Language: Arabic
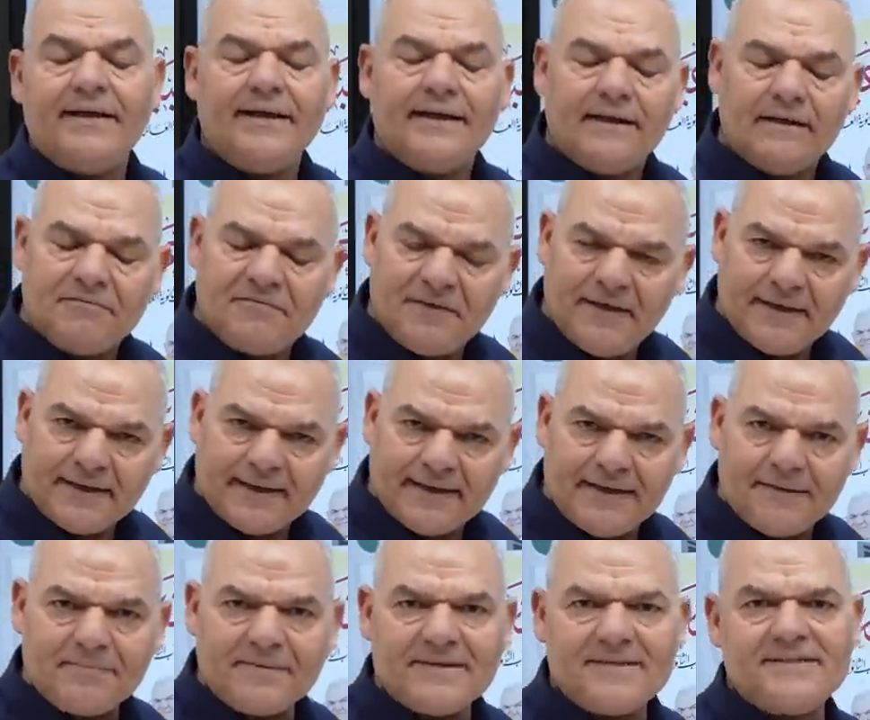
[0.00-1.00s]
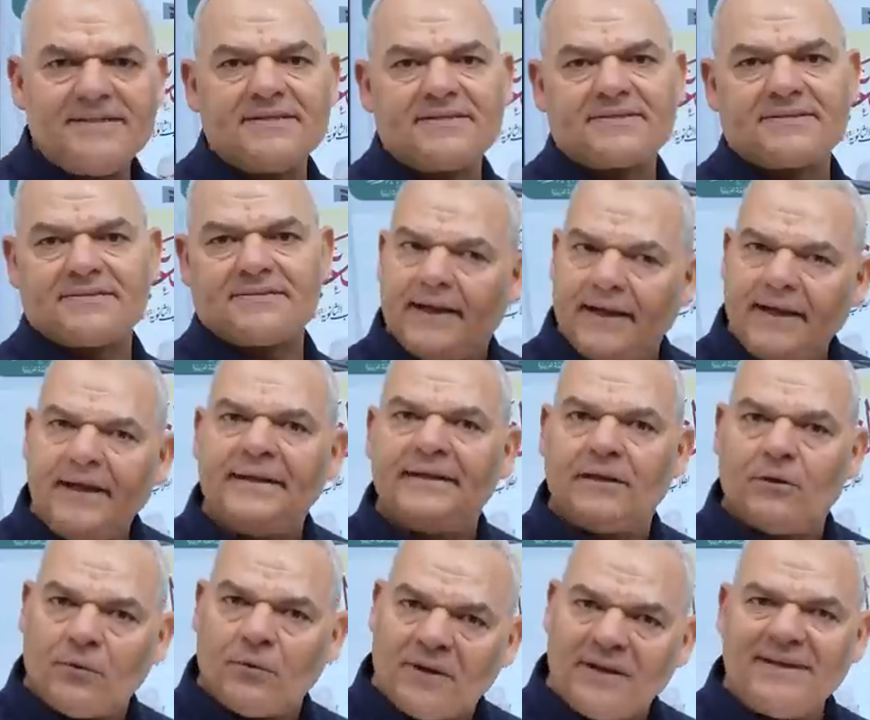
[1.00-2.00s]
اللي فيها كلام كتير
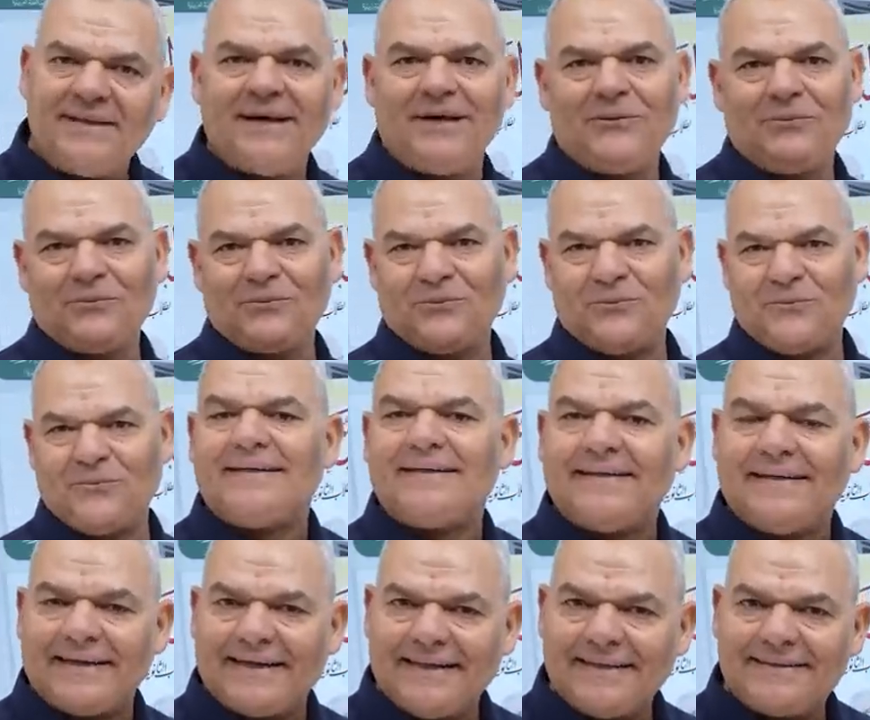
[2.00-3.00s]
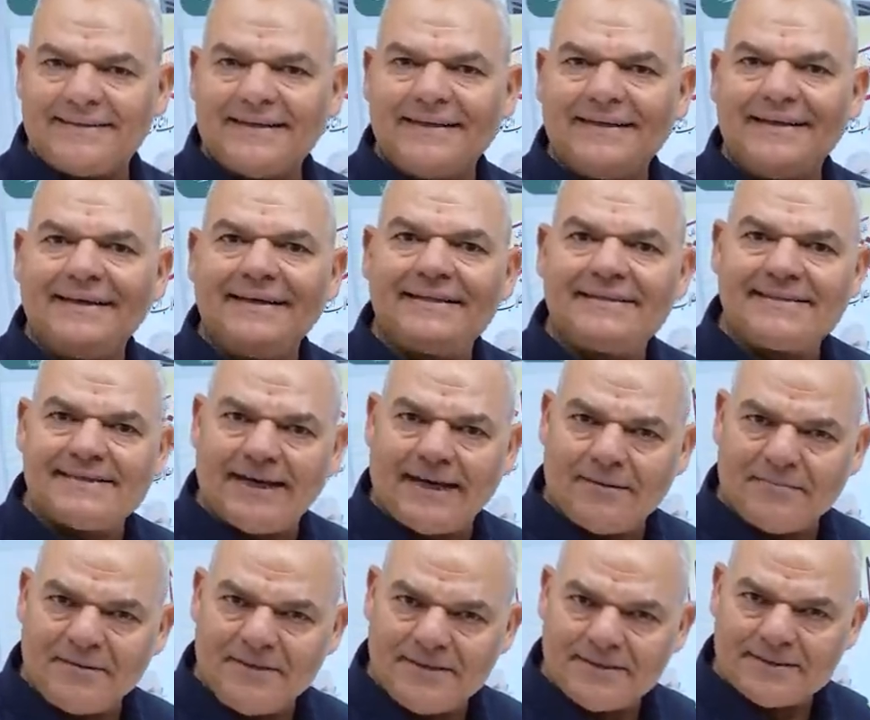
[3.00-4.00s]
احنا وغيرنا هنقوله دكاتره
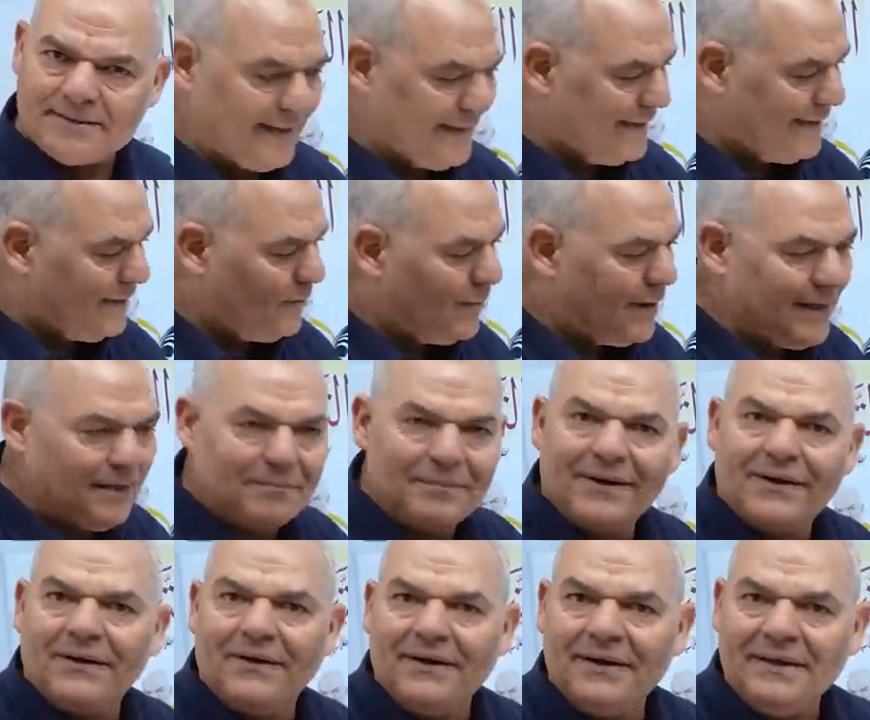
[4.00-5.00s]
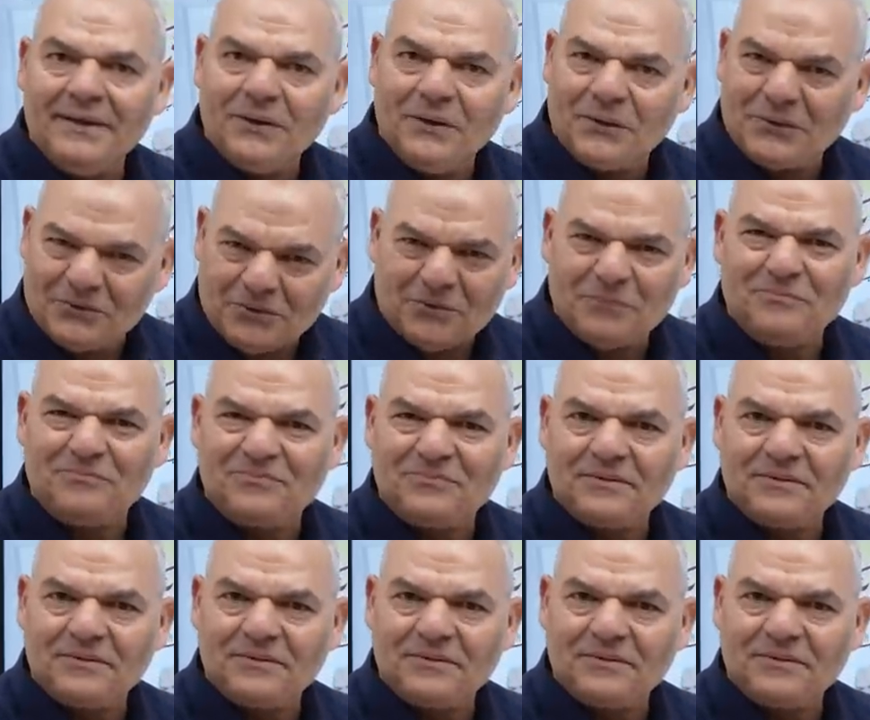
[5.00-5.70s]
التعبير اللي هو المقالي اكتب